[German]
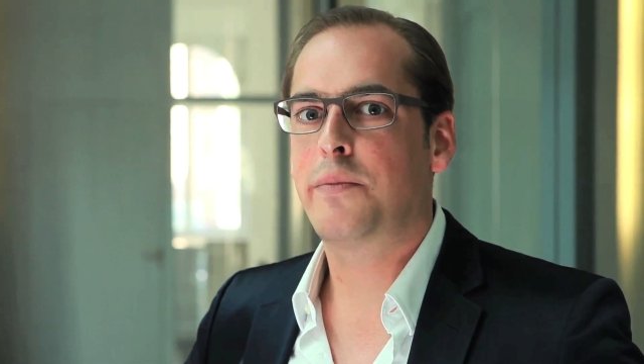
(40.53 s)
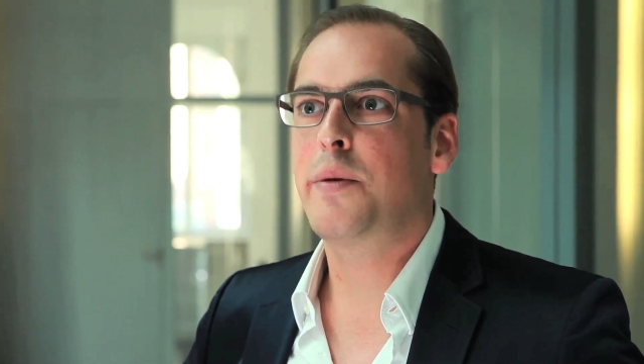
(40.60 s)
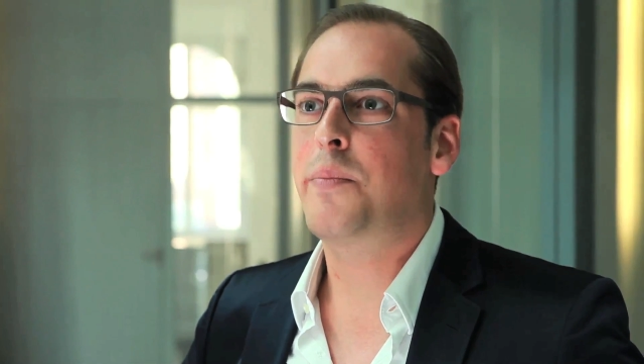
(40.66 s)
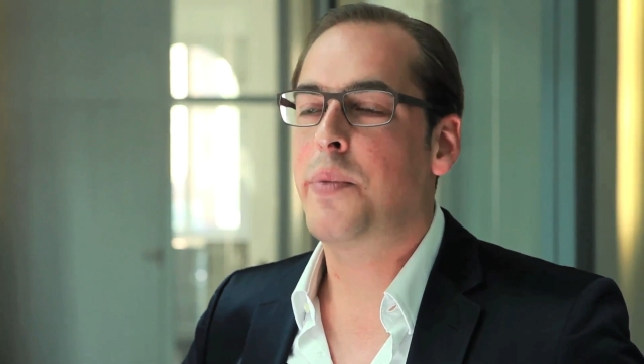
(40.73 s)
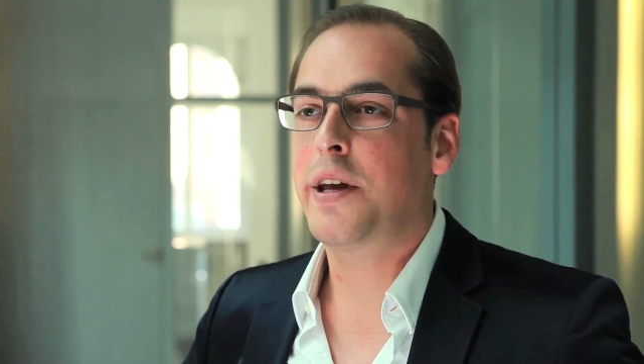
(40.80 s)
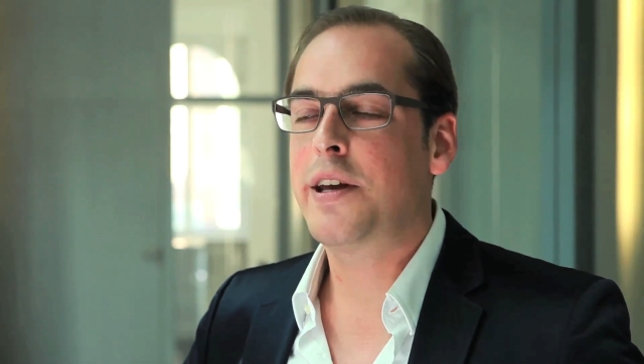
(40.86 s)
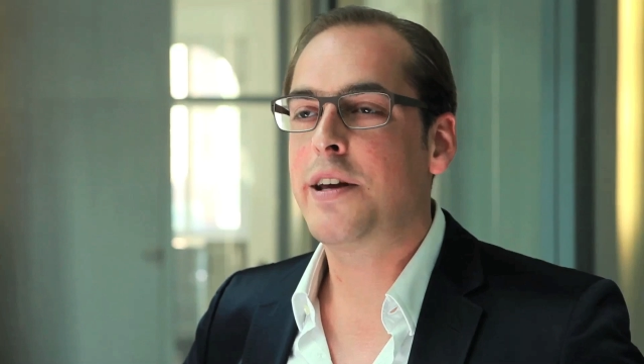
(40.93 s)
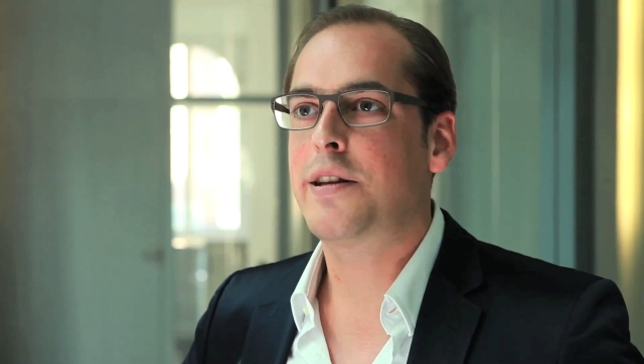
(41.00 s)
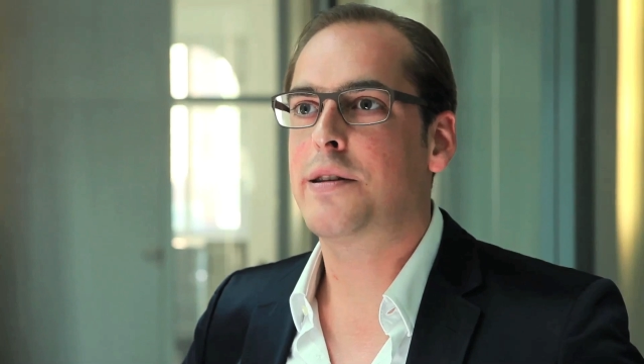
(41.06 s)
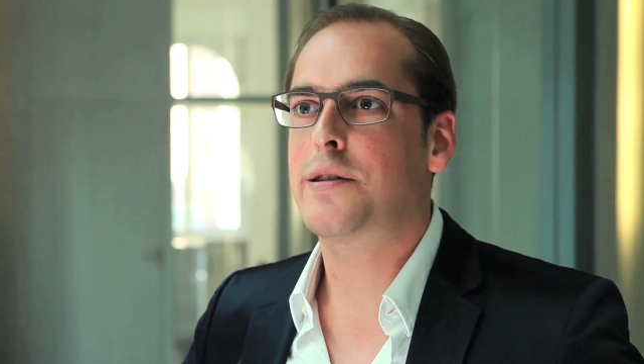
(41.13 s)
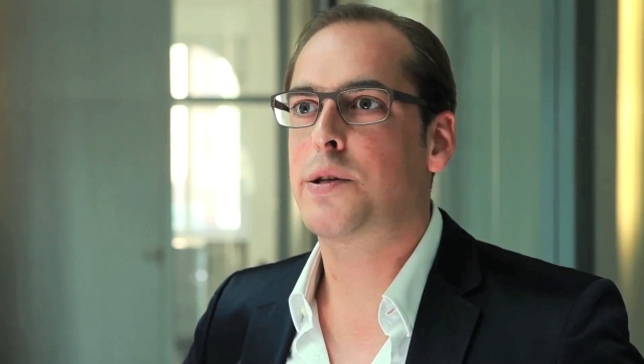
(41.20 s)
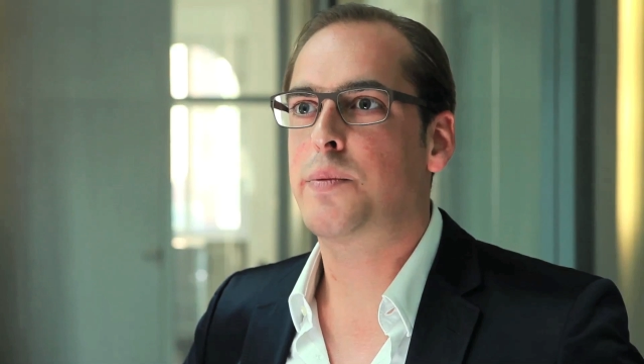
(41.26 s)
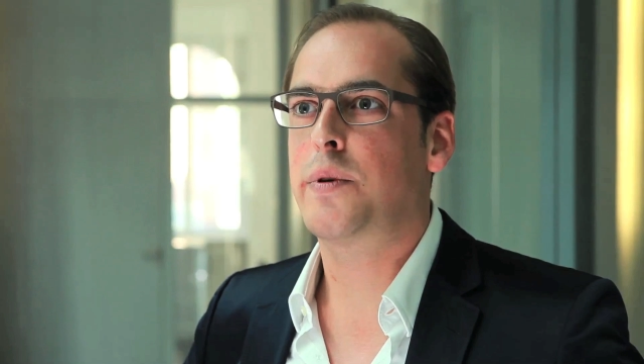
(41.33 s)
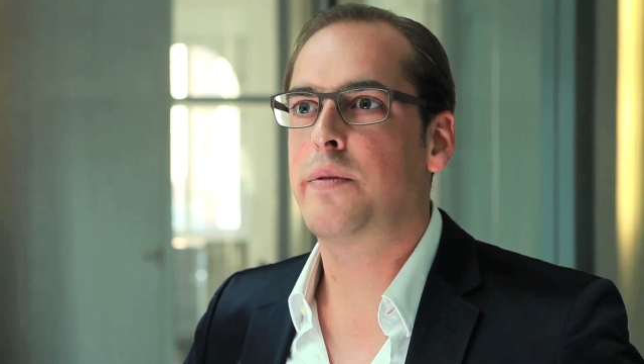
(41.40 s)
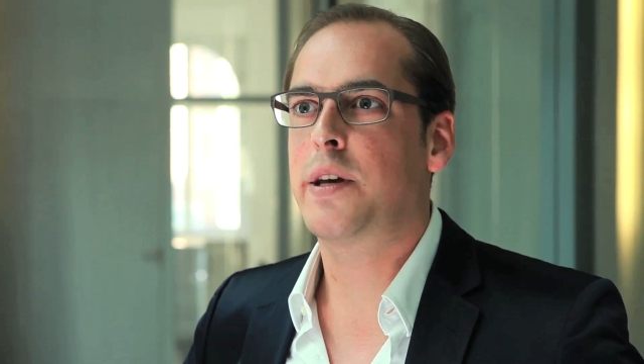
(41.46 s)
wie bringe ich
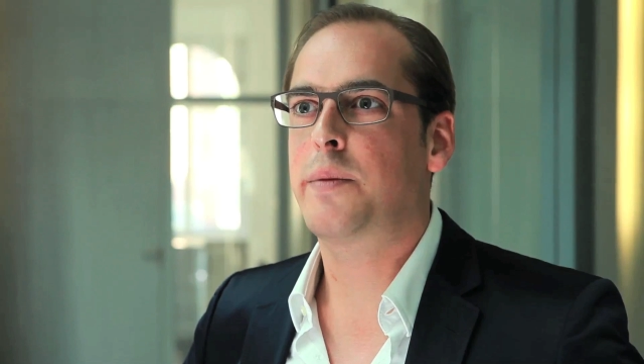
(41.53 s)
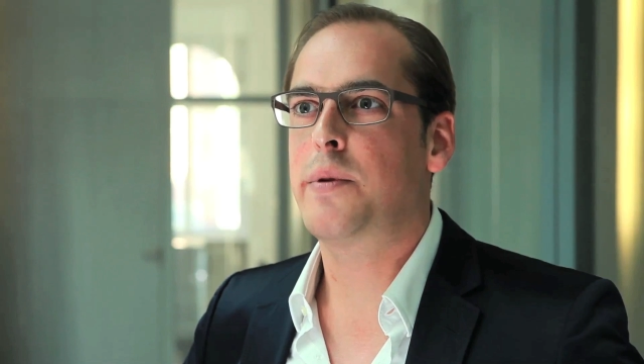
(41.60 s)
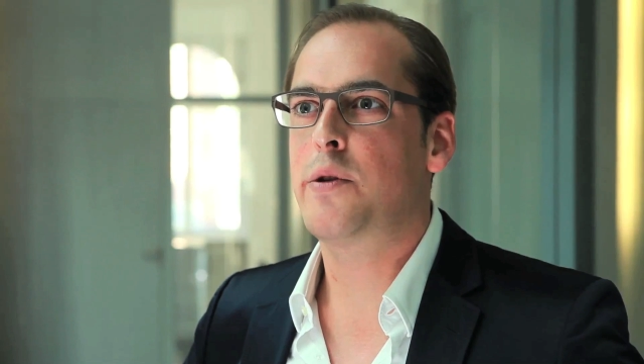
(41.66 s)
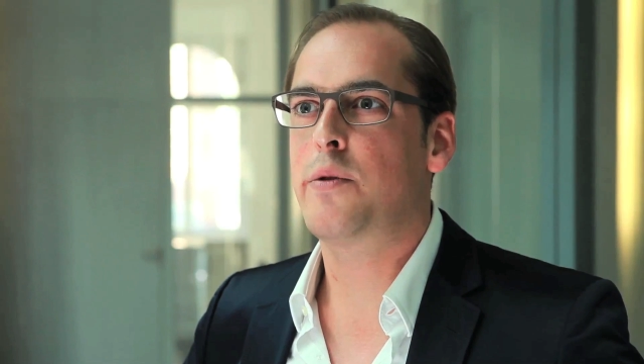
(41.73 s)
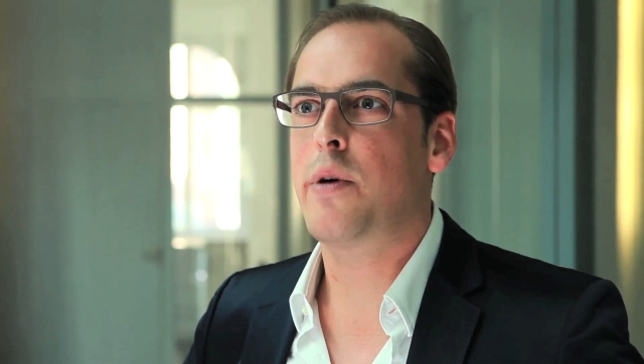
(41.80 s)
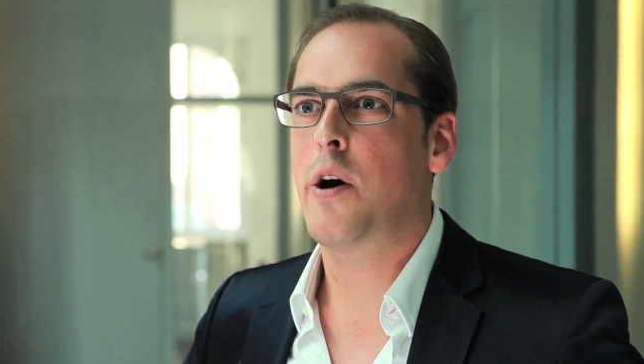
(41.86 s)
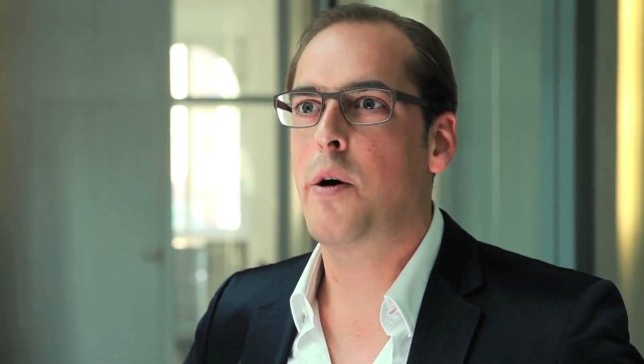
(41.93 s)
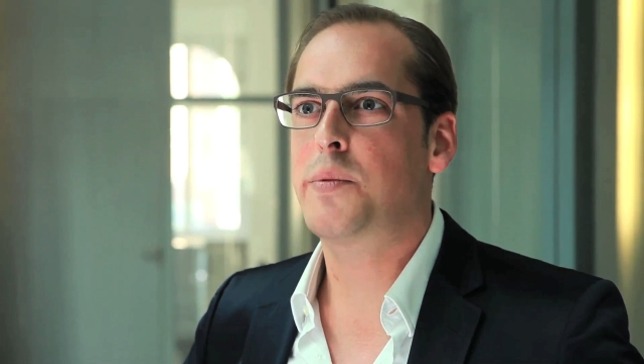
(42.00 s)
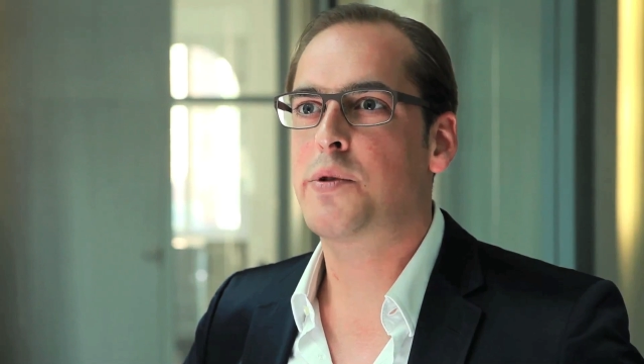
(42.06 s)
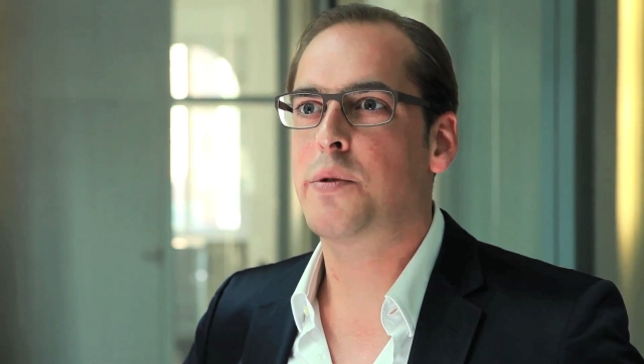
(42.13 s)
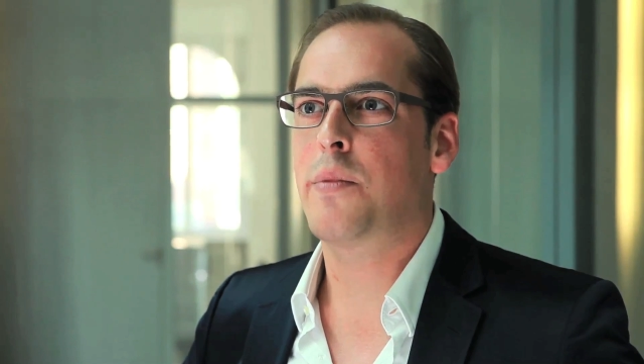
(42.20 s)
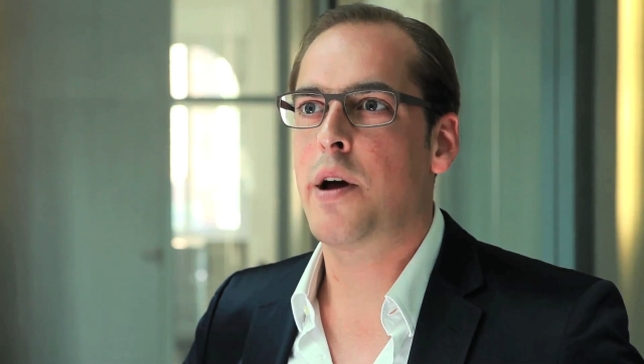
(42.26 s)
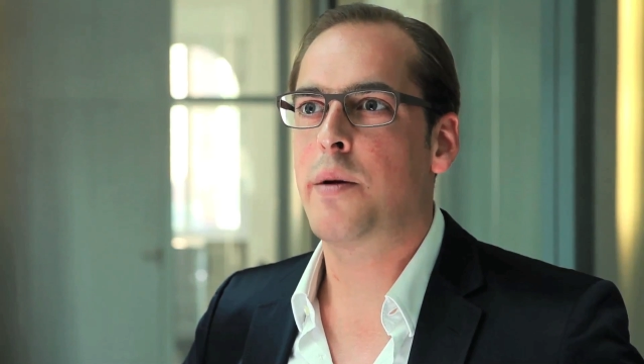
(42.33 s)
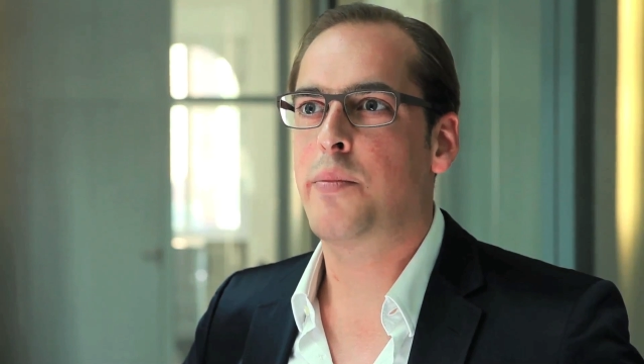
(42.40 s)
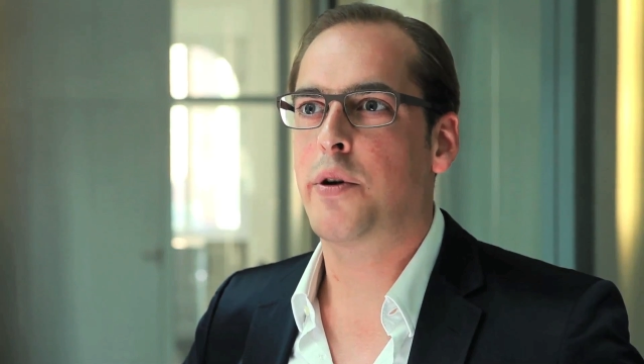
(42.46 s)
dieses Bewegtbild überhaupt zu
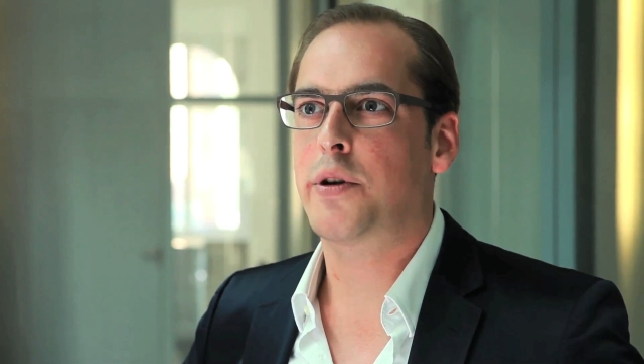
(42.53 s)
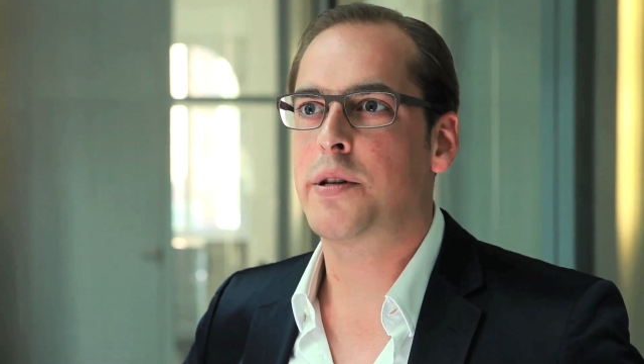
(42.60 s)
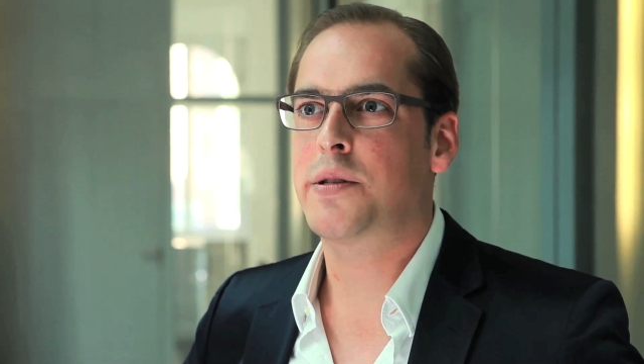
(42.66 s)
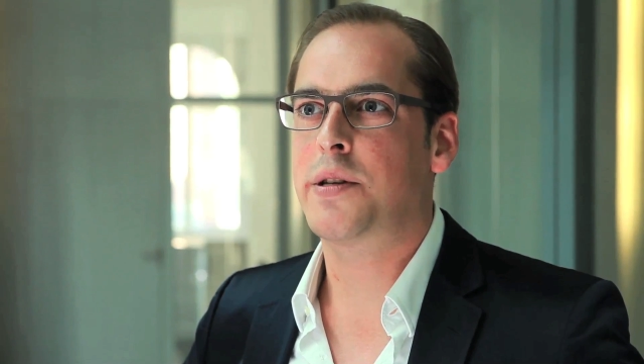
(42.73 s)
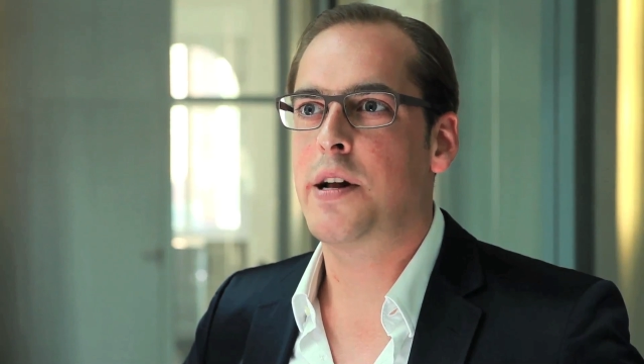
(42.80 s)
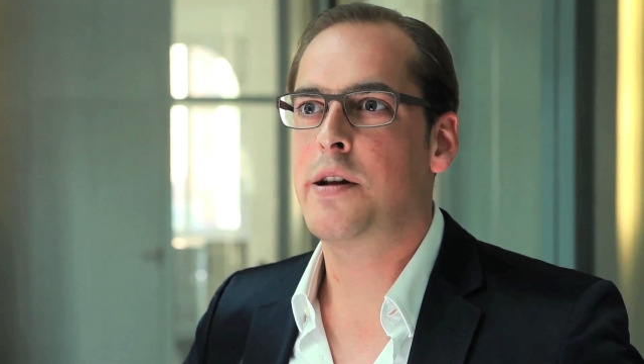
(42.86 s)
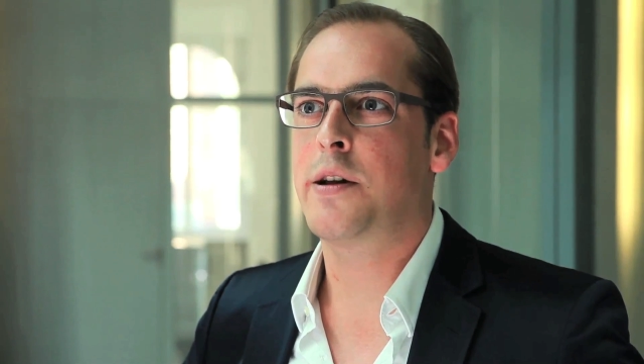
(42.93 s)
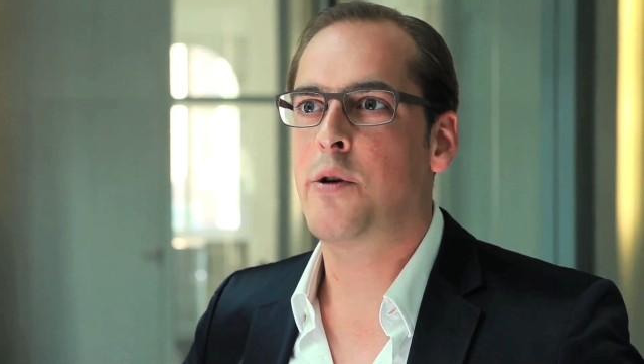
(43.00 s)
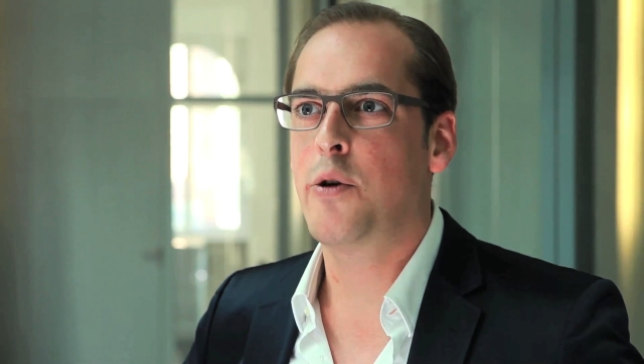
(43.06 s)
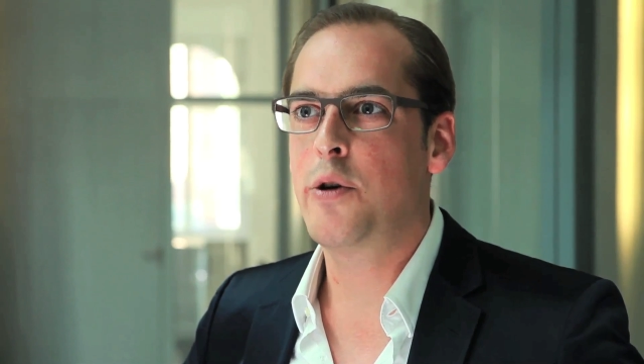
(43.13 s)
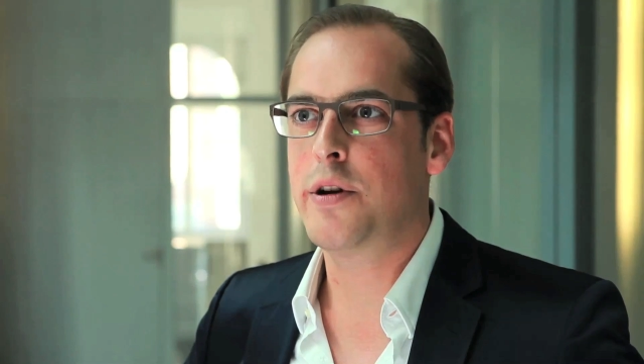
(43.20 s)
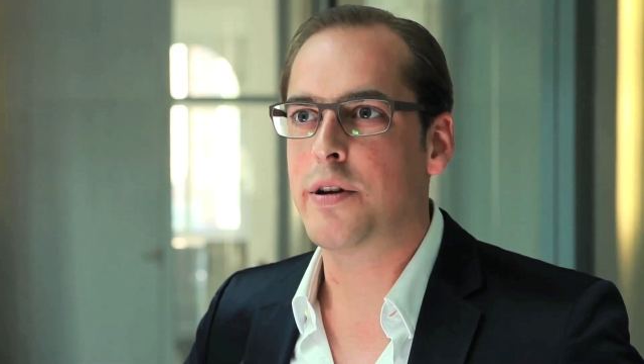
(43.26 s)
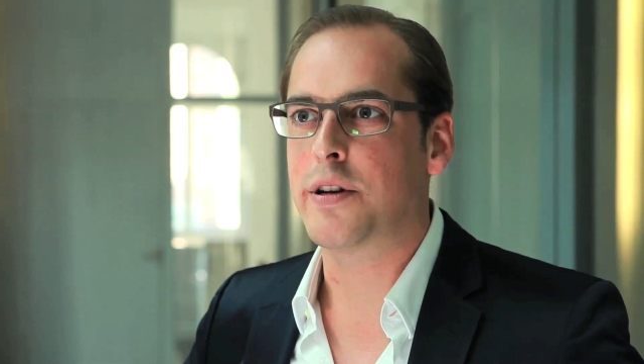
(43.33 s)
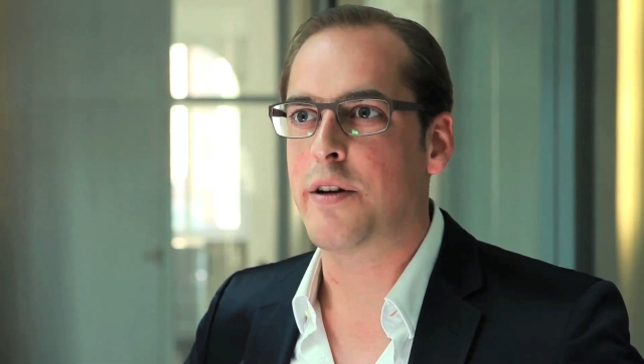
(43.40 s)
meinen potenziellen Kunden?